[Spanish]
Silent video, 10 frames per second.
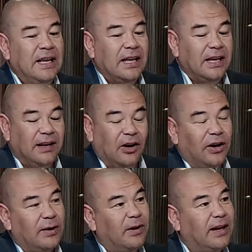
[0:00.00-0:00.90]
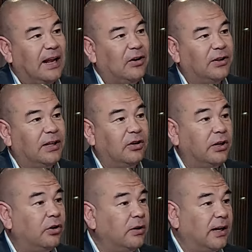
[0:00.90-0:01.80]
Y recordemos que la Corte dijo
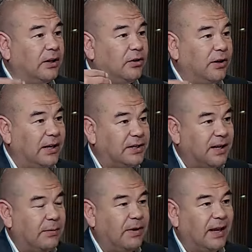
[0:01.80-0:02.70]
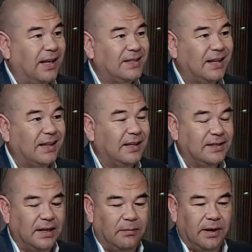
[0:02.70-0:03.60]
no, que esto entraba en vigencia en
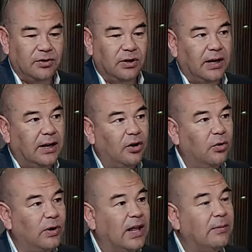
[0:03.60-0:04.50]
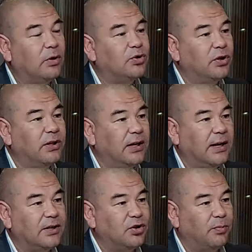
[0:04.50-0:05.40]
diciembre. Eso generó una disminución de
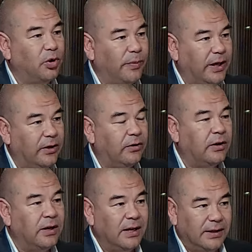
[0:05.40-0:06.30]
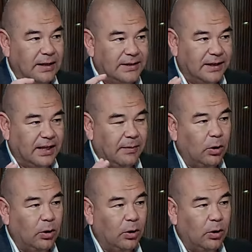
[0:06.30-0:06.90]
ingresos promedio del sistema de